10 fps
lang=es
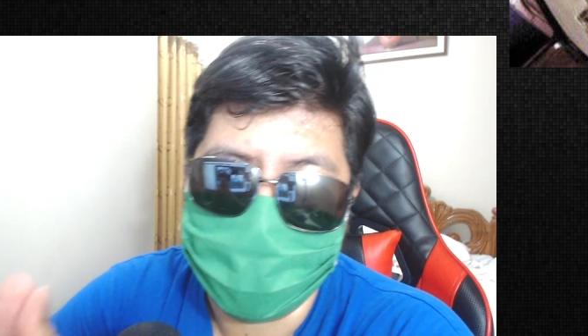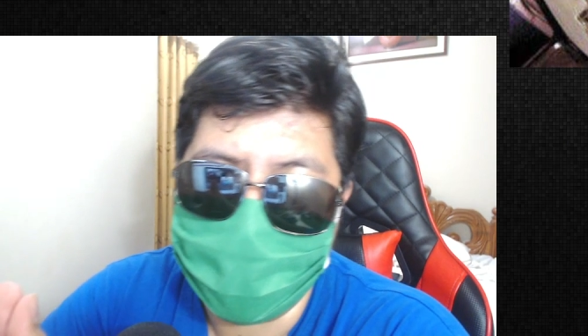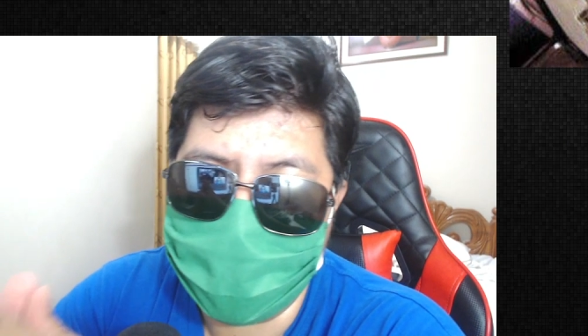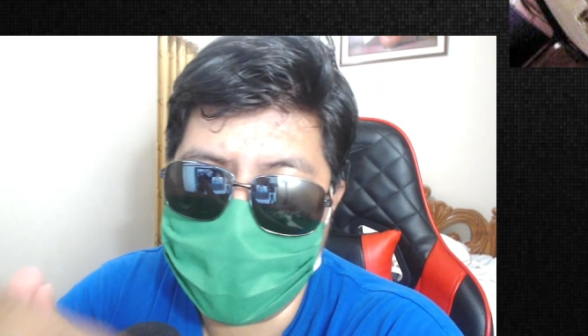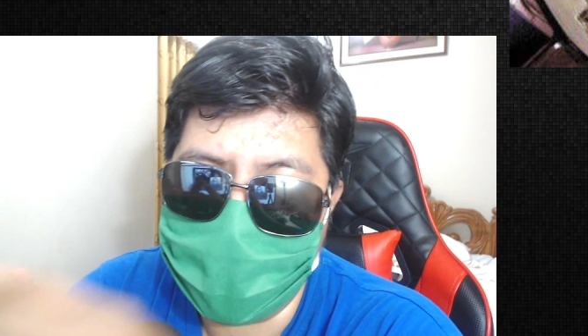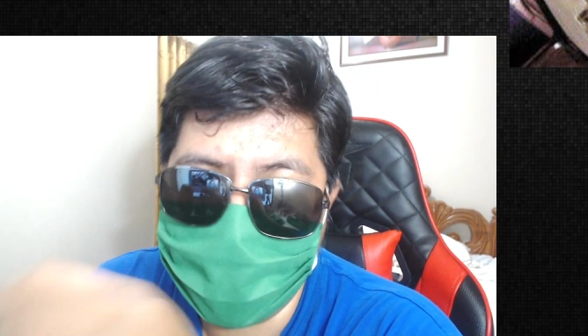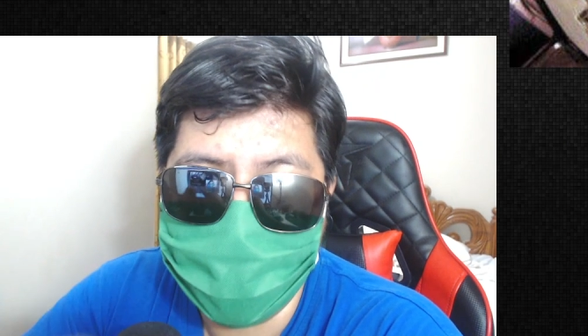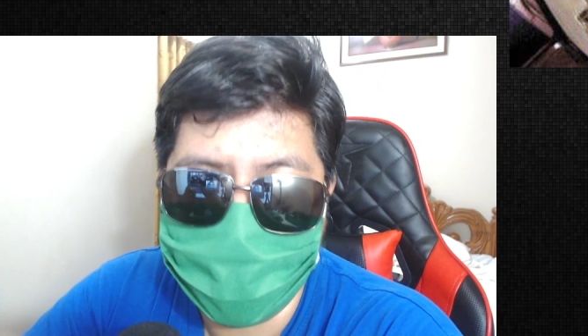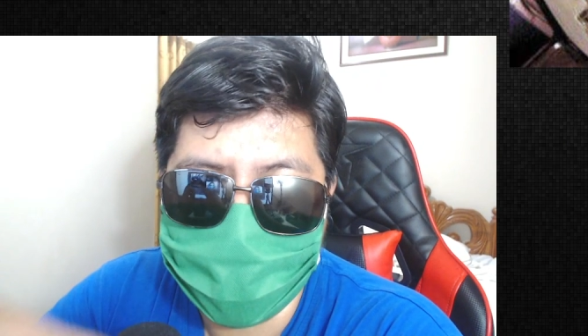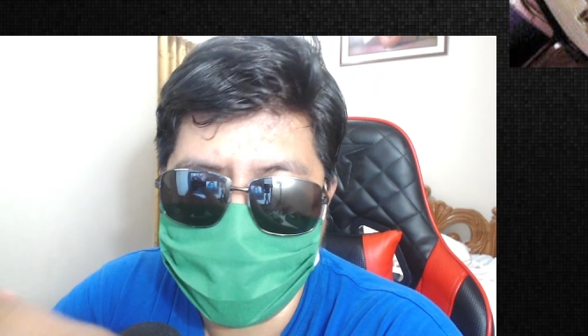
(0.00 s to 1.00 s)
en
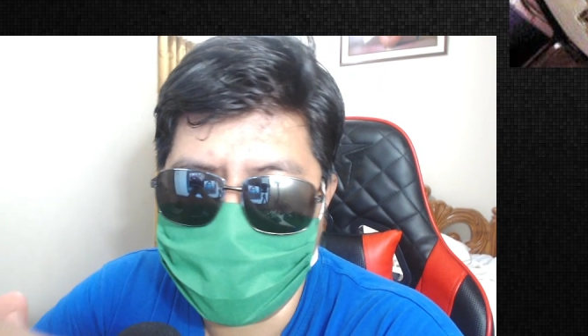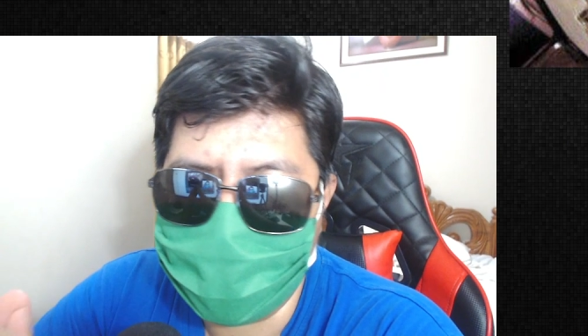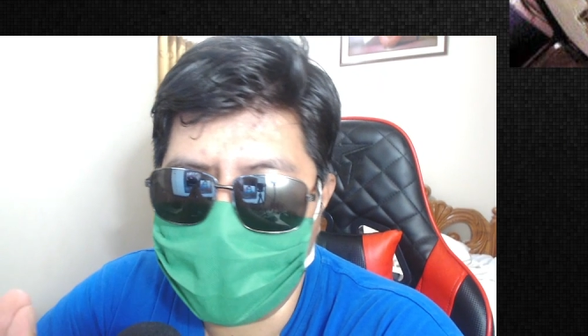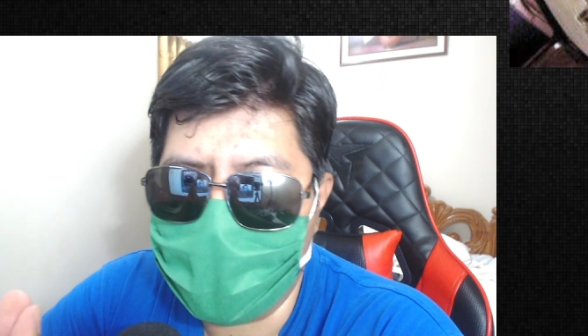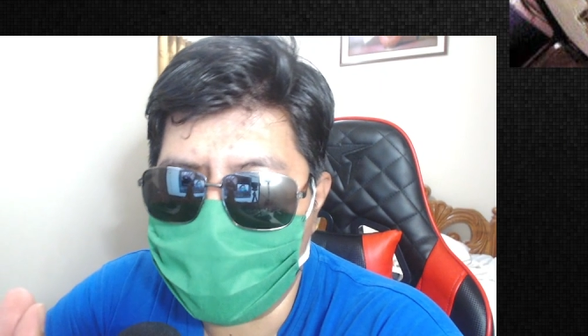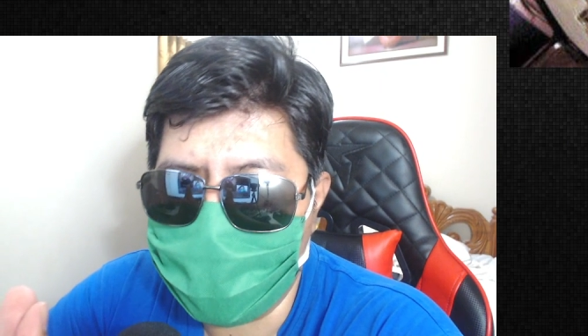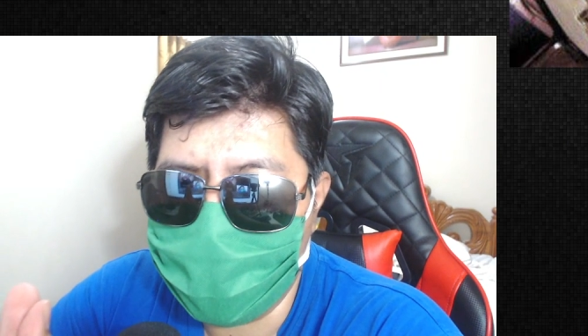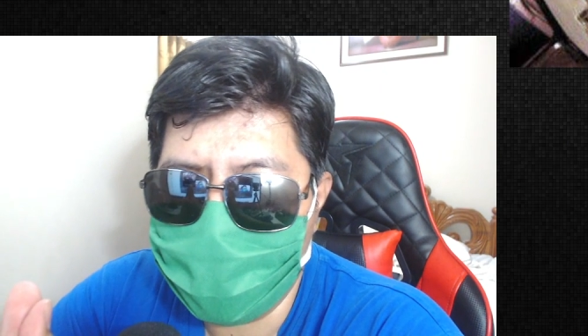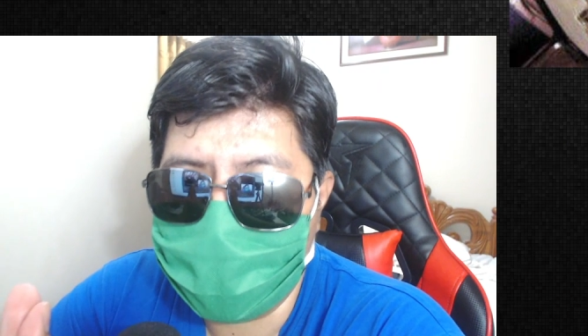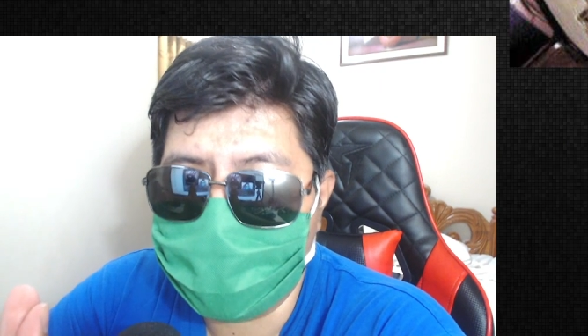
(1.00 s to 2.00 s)
uso del avión
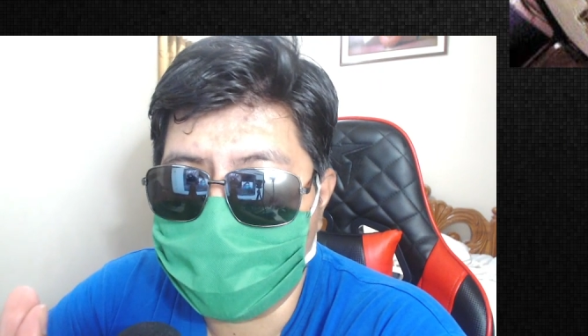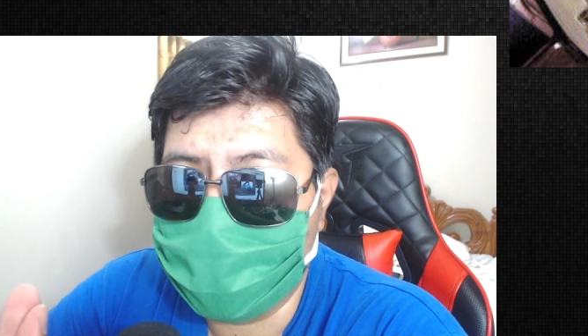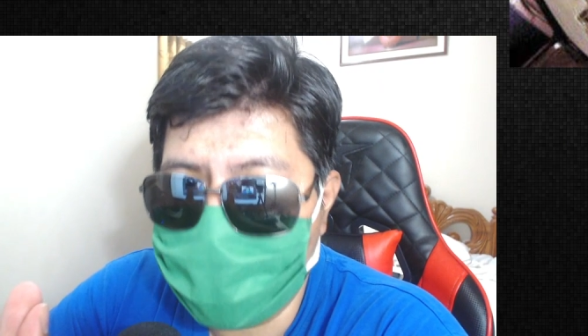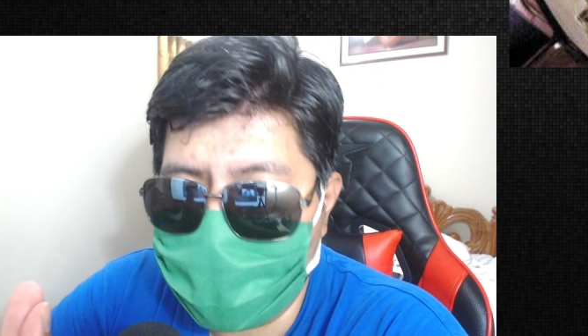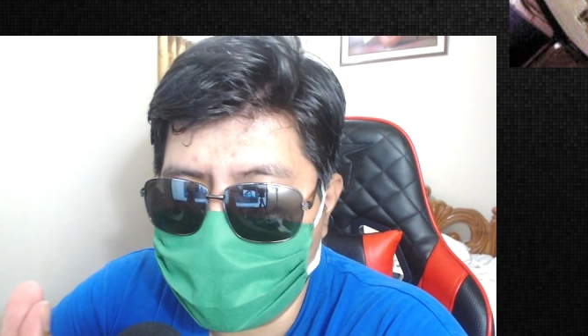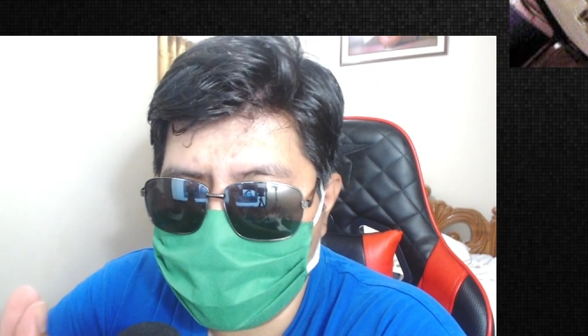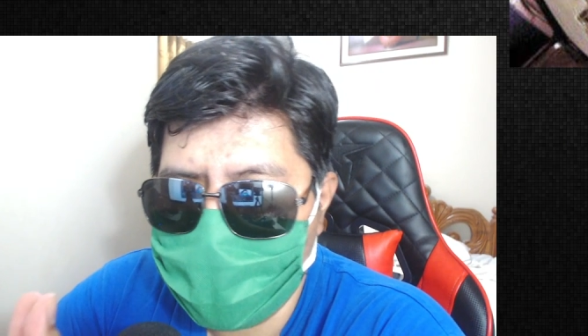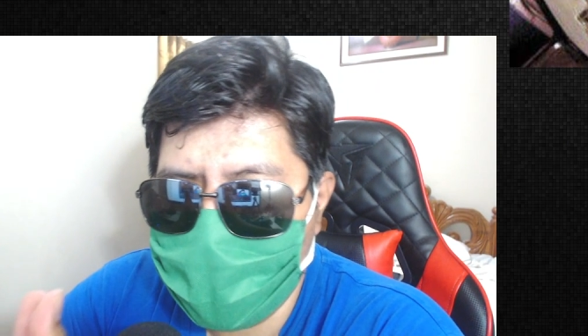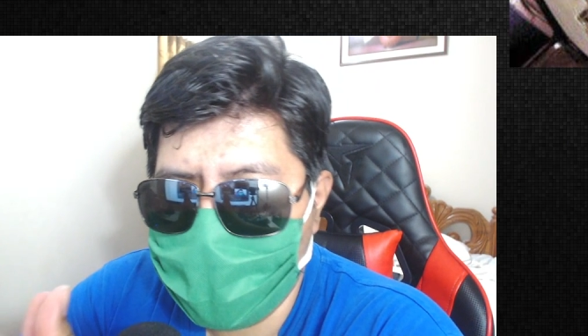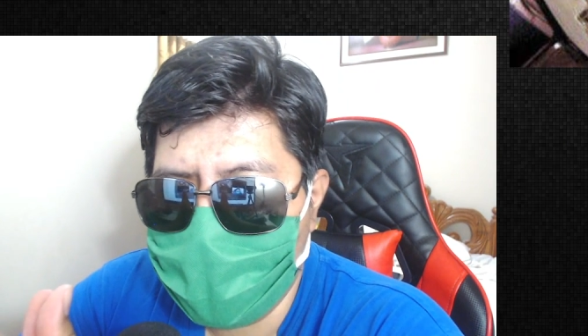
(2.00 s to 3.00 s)
presidencial.
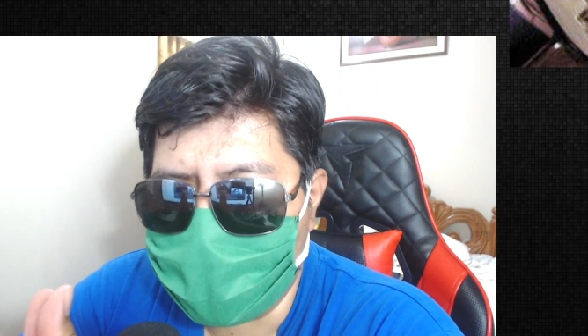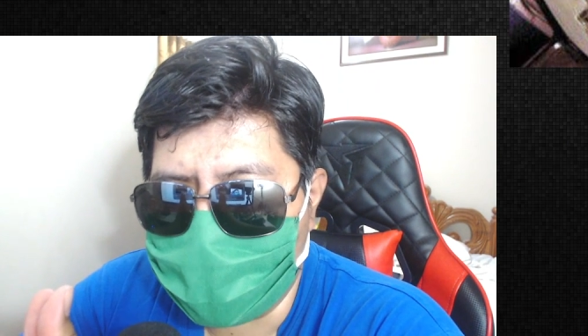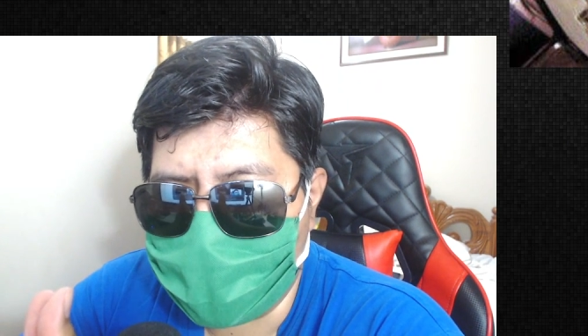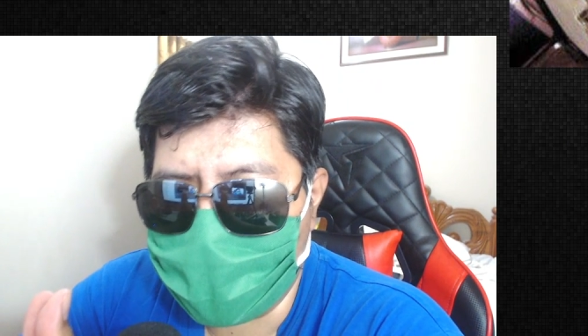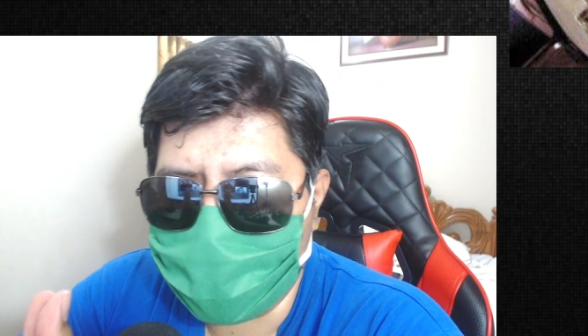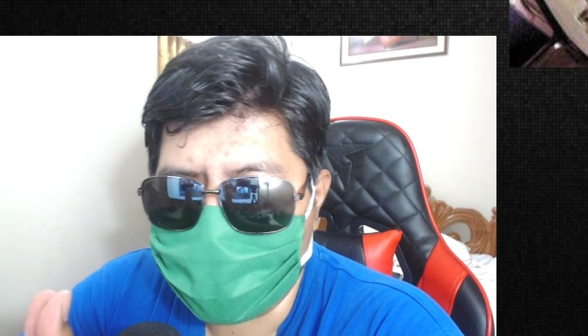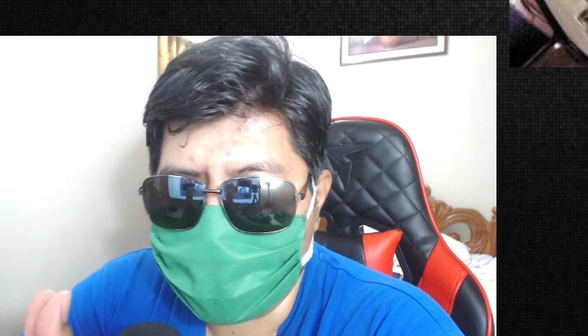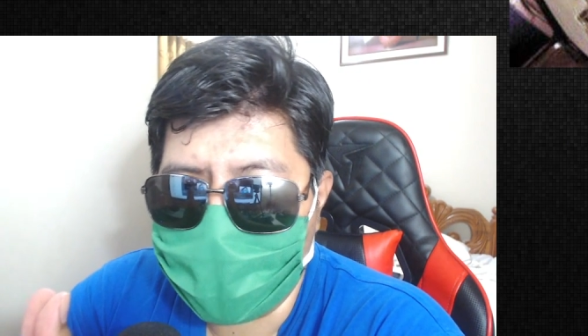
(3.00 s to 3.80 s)
Recordarán